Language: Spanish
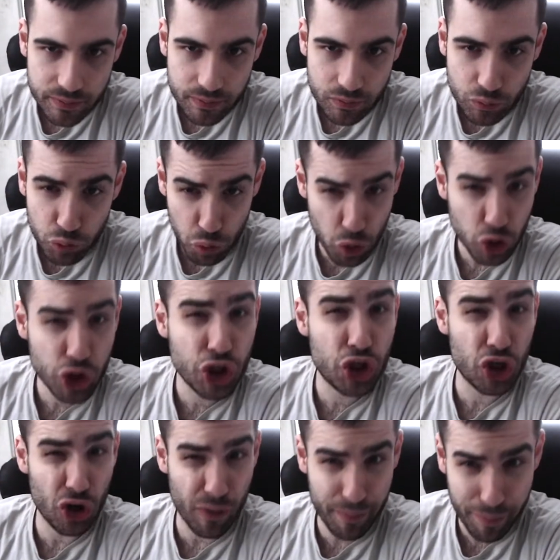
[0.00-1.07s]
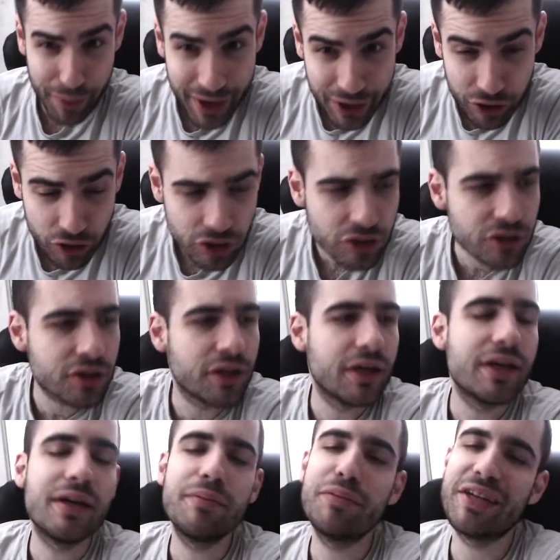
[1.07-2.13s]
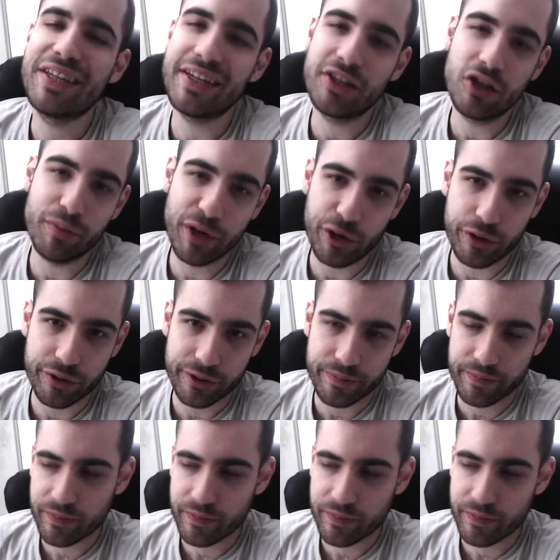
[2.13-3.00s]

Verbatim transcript: mucho menos, me siento mejor.